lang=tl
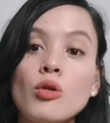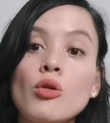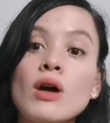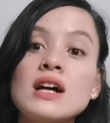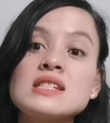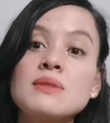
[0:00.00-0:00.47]

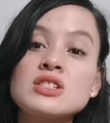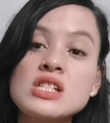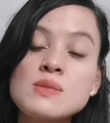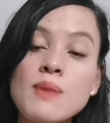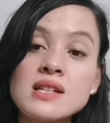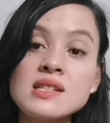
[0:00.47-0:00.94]
kung as much
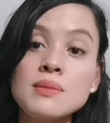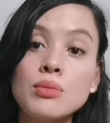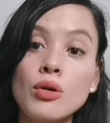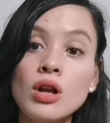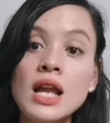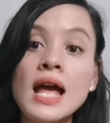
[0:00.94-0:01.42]
as
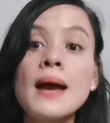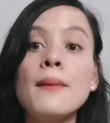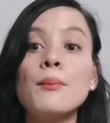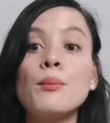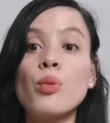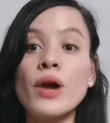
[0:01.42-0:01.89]
possible,
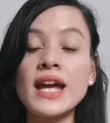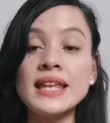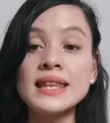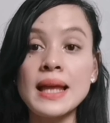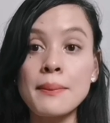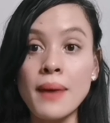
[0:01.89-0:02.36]

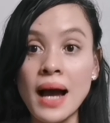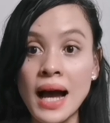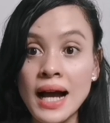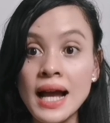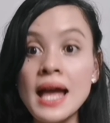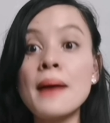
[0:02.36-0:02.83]
pwede
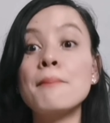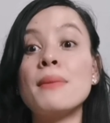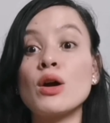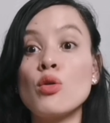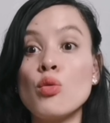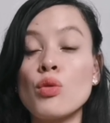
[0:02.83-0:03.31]
bang
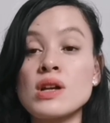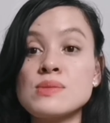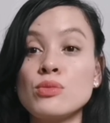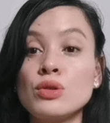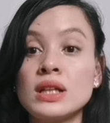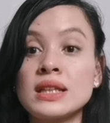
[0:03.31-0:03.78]

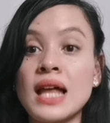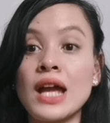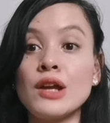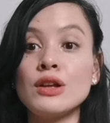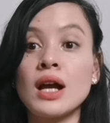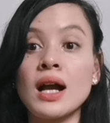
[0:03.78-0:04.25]
maghugas muna
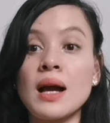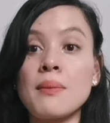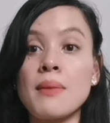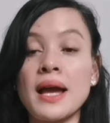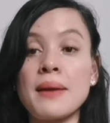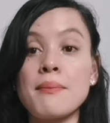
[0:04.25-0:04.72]
tayo ng
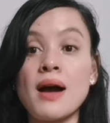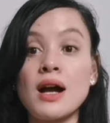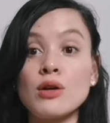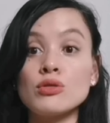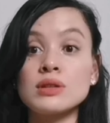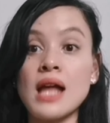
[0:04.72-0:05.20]
kamay
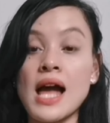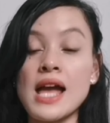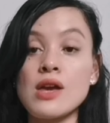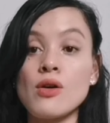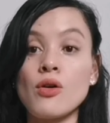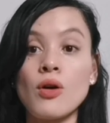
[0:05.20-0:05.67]
bago
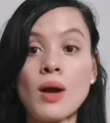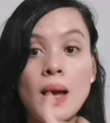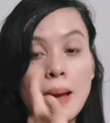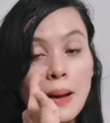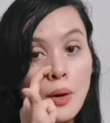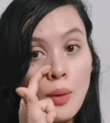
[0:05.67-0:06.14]
tayo
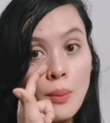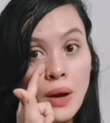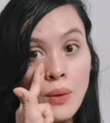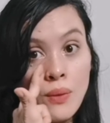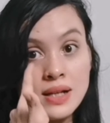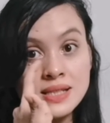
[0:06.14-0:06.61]

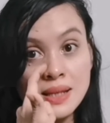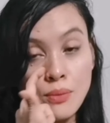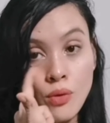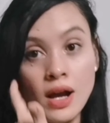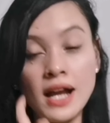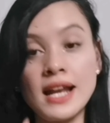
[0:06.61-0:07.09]
humawak sa
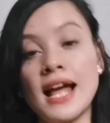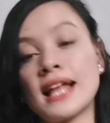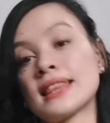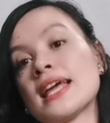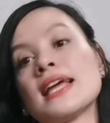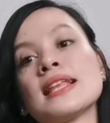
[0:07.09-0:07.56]
mukha
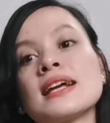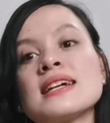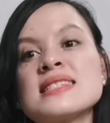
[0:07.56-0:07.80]
natin.